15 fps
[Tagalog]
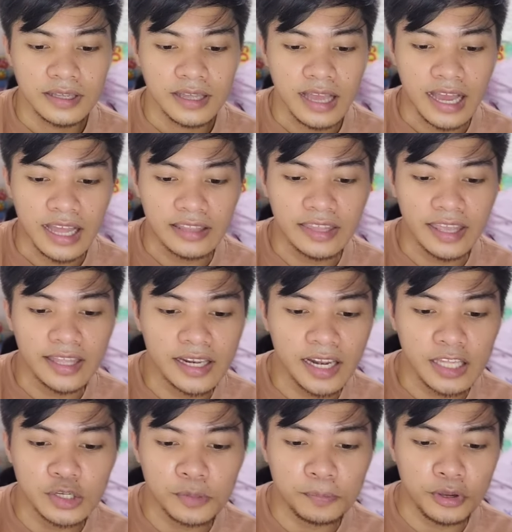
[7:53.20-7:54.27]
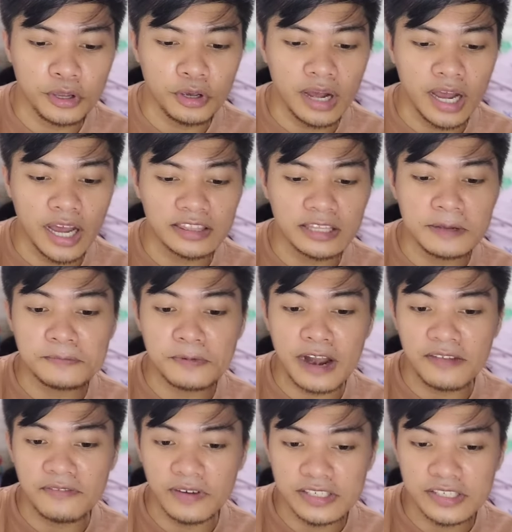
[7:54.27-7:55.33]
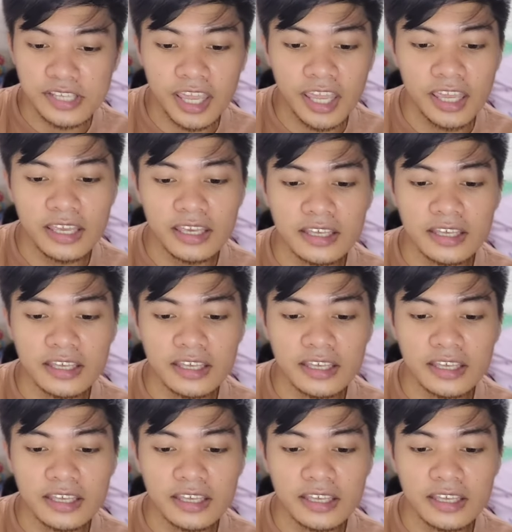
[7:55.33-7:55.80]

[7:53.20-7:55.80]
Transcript: And then, click nyo po yung ating privacy.